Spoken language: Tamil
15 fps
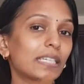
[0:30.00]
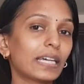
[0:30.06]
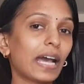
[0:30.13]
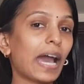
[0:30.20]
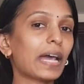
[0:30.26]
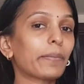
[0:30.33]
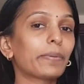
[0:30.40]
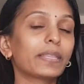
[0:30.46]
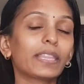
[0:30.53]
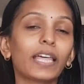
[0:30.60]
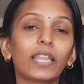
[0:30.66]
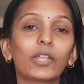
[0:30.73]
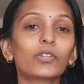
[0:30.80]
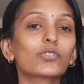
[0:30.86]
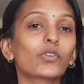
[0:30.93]
ஹேரை பற்றி
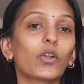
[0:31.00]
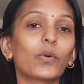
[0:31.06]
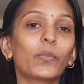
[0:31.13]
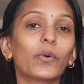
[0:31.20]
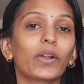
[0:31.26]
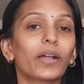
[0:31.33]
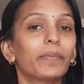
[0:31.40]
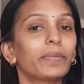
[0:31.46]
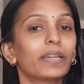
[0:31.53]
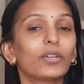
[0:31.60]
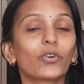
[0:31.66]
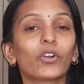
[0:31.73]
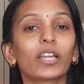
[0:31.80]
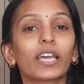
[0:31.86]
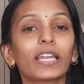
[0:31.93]
தான் ஏதாவது சொல்ல போகிறேன்
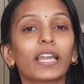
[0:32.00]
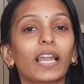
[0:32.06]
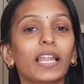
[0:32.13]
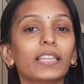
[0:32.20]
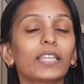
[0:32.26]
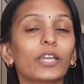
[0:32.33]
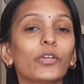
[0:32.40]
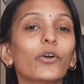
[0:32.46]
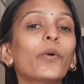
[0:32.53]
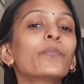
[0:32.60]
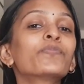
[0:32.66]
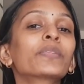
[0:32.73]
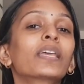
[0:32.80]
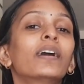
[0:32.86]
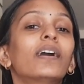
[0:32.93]
அப்படின்னு உங்களுக்கே நல்லா தெரியும்
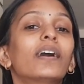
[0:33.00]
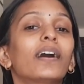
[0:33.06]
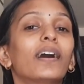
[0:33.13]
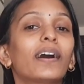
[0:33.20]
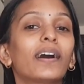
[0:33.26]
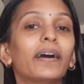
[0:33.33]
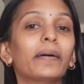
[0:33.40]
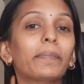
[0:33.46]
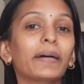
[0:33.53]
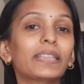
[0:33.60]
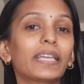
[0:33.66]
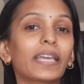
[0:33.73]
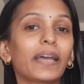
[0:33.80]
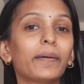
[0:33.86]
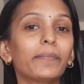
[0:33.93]

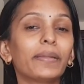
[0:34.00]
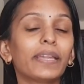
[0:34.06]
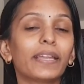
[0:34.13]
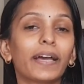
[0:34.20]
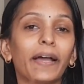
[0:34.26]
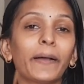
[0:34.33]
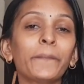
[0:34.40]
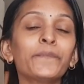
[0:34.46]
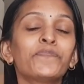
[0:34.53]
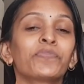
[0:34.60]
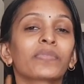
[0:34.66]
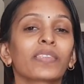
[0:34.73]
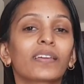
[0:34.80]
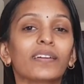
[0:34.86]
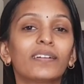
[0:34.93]
பார்த்தீங்க அப்படின்னா
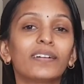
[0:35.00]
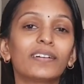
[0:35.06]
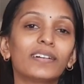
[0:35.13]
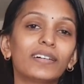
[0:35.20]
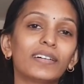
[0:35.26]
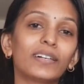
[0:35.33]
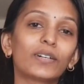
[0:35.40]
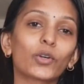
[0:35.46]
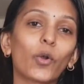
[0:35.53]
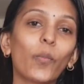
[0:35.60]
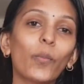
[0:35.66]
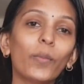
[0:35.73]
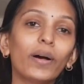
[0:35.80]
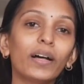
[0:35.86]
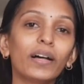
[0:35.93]

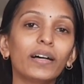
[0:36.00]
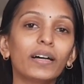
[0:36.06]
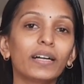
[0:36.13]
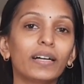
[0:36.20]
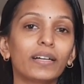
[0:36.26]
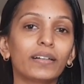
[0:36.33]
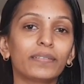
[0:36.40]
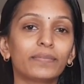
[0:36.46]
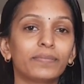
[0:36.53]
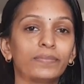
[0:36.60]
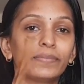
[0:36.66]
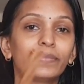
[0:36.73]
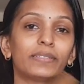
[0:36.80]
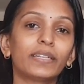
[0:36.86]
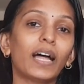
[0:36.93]
ரொம்ப
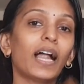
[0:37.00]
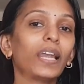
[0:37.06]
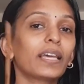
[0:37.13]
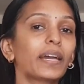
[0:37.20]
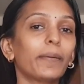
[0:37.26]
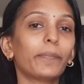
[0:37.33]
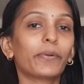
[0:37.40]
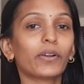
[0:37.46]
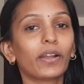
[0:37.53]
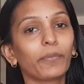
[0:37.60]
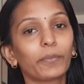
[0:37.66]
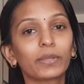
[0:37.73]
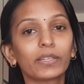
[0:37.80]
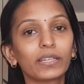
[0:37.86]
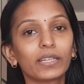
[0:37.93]
நாளைக்கு அப்புறம்
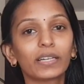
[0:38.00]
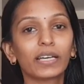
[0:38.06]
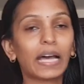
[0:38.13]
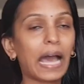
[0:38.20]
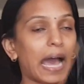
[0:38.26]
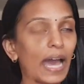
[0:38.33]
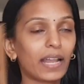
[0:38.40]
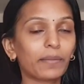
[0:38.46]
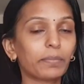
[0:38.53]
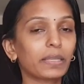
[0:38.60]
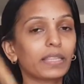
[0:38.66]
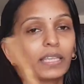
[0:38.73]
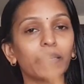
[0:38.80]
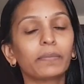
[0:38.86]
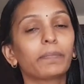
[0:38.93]
நம்ம வந்து ஹேர்
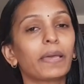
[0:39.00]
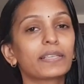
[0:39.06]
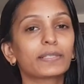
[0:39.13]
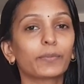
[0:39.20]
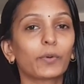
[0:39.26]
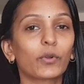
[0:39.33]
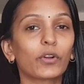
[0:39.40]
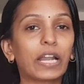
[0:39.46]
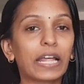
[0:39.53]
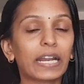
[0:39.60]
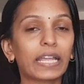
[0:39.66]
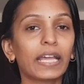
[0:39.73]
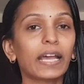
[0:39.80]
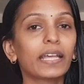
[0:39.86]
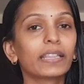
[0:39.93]
பற்றி பேச போகிறோம்
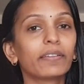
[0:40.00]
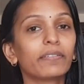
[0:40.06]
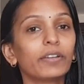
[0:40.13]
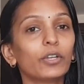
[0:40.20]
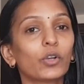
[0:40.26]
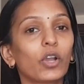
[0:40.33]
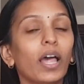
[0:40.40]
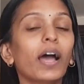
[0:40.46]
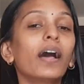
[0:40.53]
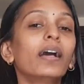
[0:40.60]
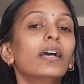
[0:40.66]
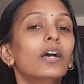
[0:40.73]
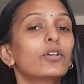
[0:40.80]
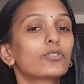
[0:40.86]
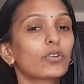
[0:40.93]
நிறையா இந்த வீடியோவில்
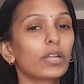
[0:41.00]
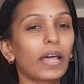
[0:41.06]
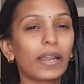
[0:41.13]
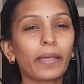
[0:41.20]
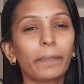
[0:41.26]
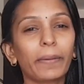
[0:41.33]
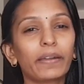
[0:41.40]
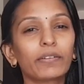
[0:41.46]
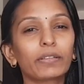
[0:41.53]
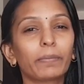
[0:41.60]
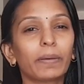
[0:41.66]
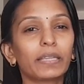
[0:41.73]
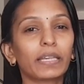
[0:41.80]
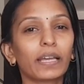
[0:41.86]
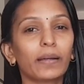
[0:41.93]
ஸோ நிறைய பேர்
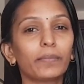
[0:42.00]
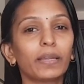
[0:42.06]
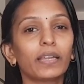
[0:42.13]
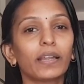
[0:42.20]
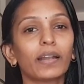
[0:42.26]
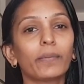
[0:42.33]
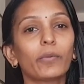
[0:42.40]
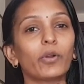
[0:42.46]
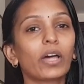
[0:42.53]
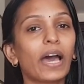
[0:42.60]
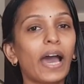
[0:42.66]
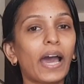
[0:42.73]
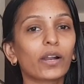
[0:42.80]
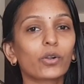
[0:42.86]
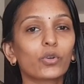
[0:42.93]
வந்து பாத்தீங்க அப்படின்னா நம்மளோட
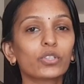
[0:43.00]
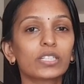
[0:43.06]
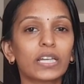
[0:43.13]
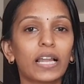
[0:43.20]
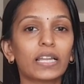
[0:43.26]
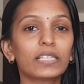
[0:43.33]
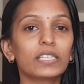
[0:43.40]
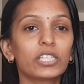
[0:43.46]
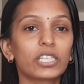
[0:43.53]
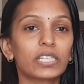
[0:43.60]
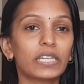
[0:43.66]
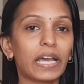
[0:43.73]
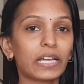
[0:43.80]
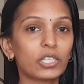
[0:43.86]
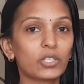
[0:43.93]
ஹேர் க்ரோத் சேலஞ்ச்
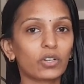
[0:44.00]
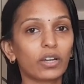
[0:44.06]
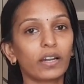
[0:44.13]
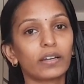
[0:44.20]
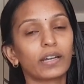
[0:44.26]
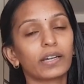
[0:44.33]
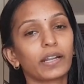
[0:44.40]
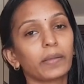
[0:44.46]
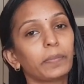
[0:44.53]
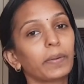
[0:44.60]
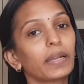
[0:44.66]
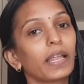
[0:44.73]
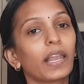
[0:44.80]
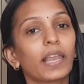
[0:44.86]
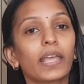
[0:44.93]
நேச்சுரலாக நான் ட்ரை
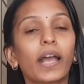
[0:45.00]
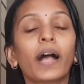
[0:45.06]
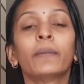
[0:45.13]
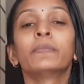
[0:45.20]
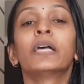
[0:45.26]
பண்ணேன் இல்லையா